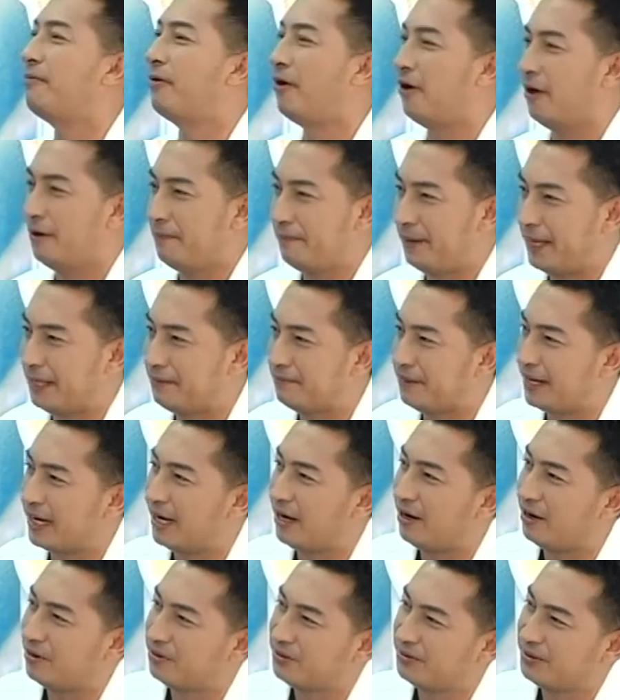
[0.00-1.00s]
พลอยเป็นไปกั
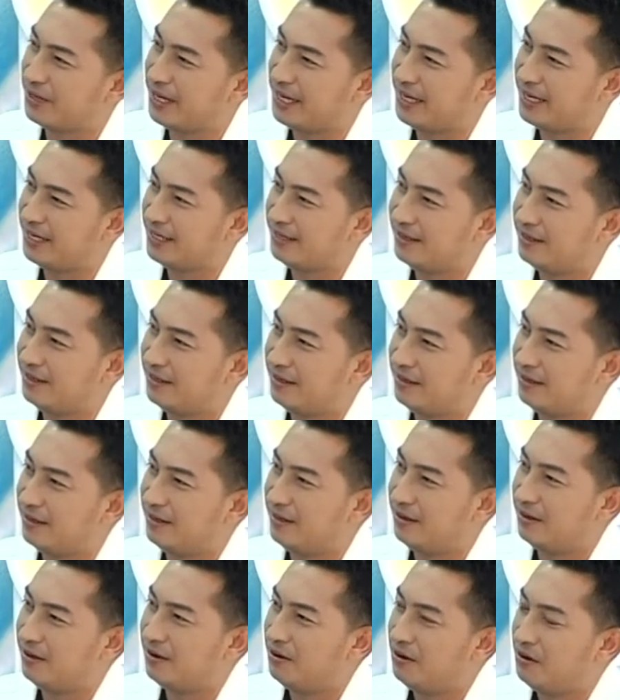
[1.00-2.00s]
บเขาด้วย อื
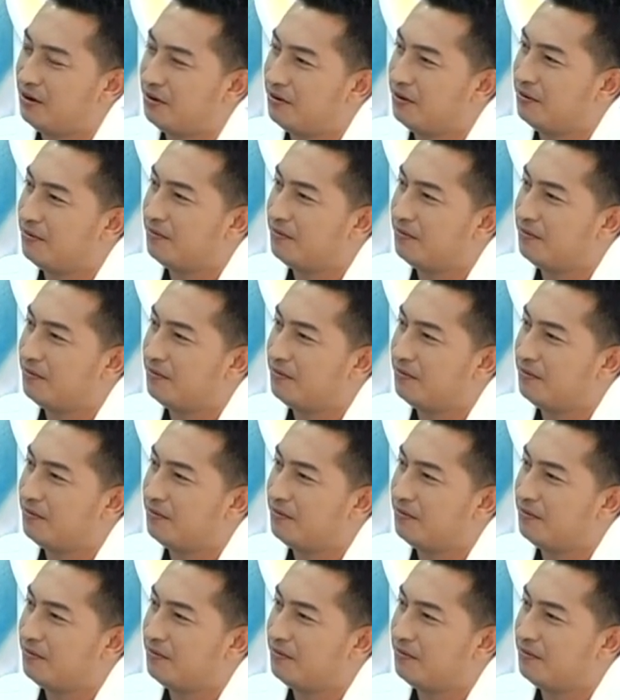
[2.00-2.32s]
กลิ่นมัน